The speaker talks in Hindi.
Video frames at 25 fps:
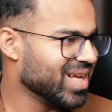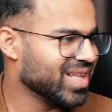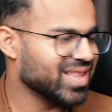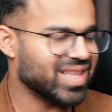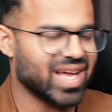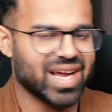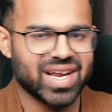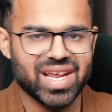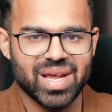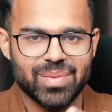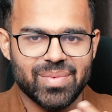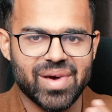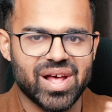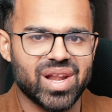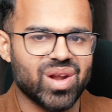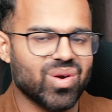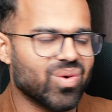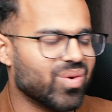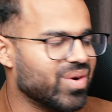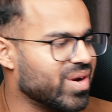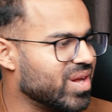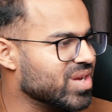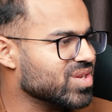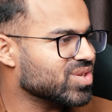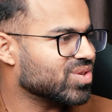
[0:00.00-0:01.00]
ताकि हमारी
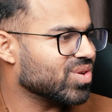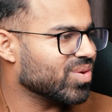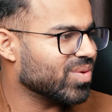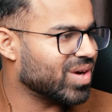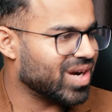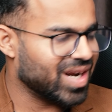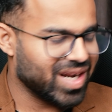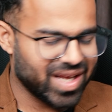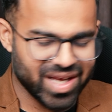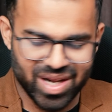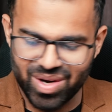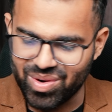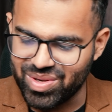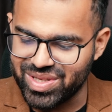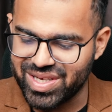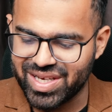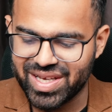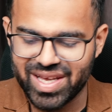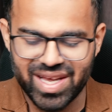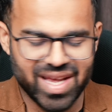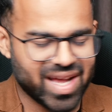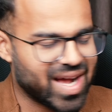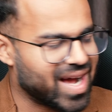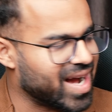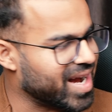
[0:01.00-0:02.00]
ऑडियंस को क्लियर हो जाए
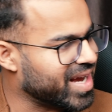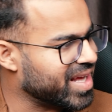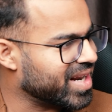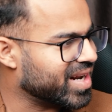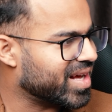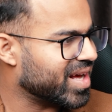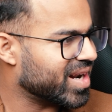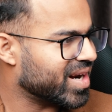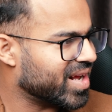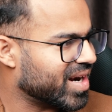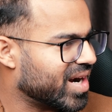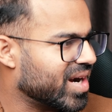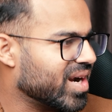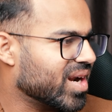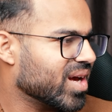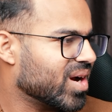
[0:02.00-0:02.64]
कि आखिरकार करंट